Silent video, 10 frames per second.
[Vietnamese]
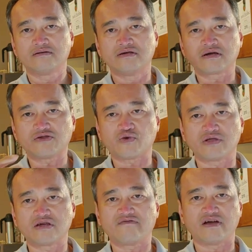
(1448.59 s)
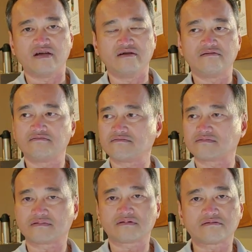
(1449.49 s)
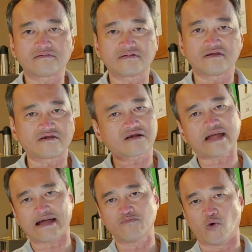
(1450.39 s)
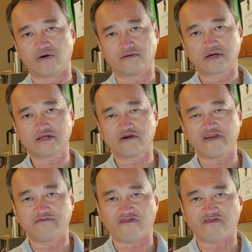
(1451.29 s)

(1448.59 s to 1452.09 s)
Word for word: Những cái chuyện như vậy nó rất đáng buồn, kính thưa quý vị.